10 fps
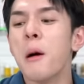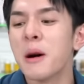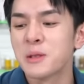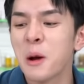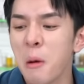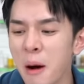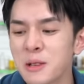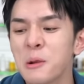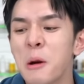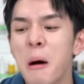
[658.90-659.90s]
送给旺旺，送给旺
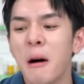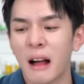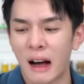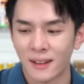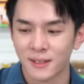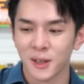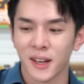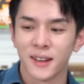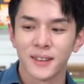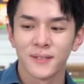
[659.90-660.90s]
旺，送给旺旺了。
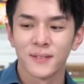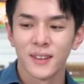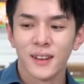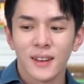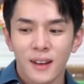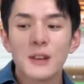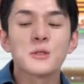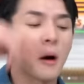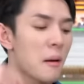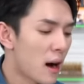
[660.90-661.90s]
对。
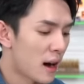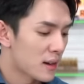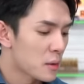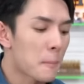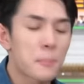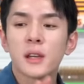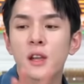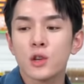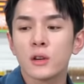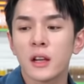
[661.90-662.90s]
啊，送龙王啊！因为不一
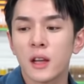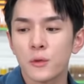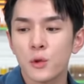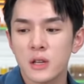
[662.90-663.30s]
定抽到的